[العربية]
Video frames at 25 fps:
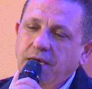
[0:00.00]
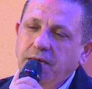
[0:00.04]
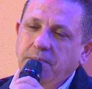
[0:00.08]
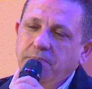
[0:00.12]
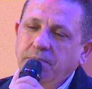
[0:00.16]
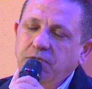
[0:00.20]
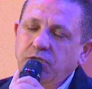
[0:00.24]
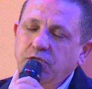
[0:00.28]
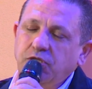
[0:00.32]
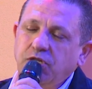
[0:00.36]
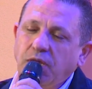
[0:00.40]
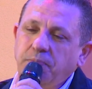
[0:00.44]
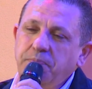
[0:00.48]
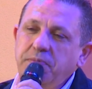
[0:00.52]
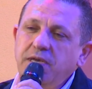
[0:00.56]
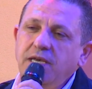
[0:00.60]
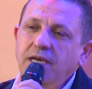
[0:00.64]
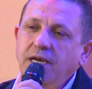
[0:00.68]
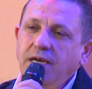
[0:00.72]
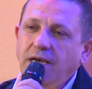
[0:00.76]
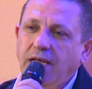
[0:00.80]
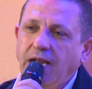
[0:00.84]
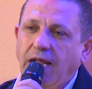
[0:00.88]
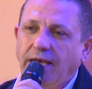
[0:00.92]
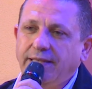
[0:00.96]
من
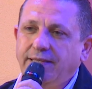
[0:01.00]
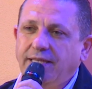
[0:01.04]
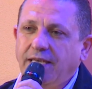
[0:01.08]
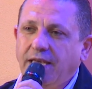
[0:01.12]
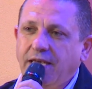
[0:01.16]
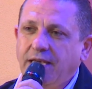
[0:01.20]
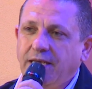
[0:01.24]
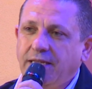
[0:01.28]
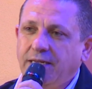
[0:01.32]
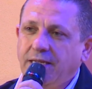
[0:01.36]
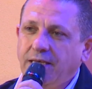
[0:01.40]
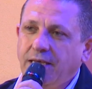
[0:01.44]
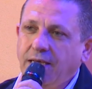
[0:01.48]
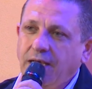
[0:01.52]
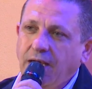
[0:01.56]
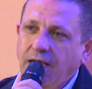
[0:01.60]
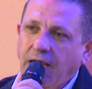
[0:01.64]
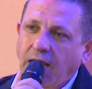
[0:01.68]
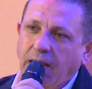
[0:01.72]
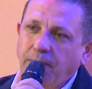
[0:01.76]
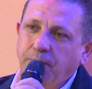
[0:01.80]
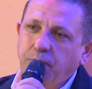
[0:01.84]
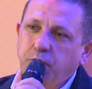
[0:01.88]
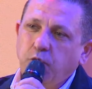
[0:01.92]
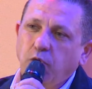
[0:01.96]
جميع الاديان
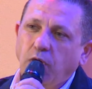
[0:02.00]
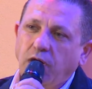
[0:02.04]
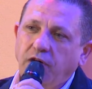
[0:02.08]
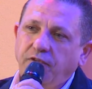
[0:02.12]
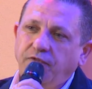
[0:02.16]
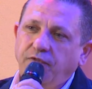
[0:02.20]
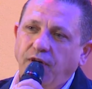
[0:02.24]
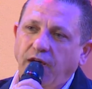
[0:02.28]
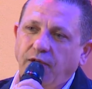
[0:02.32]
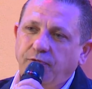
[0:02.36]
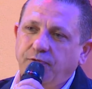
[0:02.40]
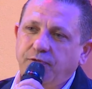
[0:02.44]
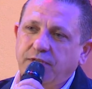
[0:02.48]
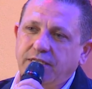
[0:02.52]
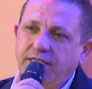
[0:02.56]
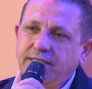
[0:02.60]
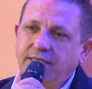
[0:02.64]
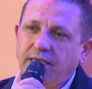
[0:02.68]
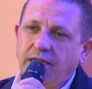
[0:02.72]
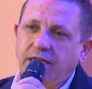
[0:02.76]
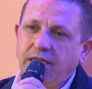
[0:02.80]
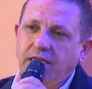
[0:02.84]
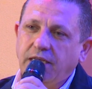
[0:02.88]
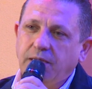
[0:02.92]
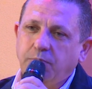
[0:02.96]
عم توقف حد
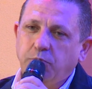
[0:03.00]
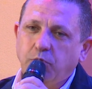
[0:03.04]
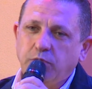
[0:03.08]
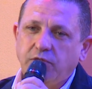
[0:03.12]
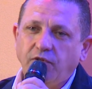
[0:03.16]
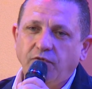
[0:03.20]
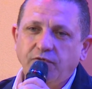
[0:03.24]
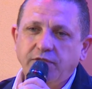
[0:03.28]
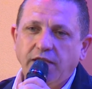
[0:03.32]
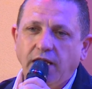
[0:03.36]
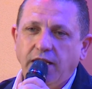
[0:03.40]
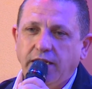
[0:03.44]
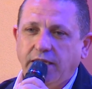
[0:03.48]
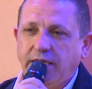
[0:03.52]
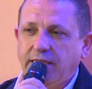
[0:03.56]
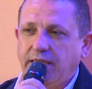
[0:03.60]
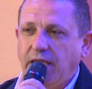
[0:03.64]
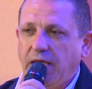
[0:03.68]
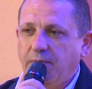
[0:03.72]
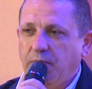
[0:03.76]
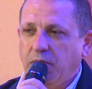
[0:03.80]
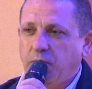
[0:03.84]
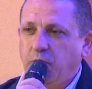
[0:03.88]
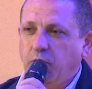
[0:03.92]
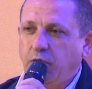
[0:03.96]
الصليب وتفتح
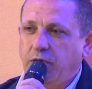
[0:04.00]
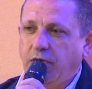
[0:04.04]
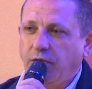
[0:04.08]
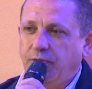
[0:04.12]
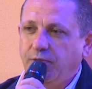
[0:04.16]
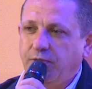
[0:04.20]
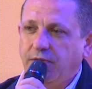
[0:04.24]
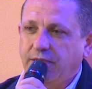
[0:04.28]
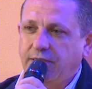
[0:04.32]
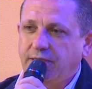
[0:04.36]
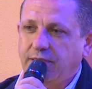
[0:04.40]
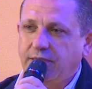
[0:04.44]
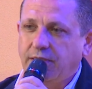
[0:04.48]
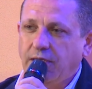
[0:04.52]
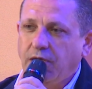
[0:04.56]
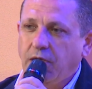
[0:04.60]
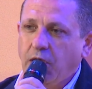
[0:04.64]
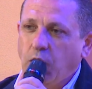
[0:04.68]
الكتاب المقدس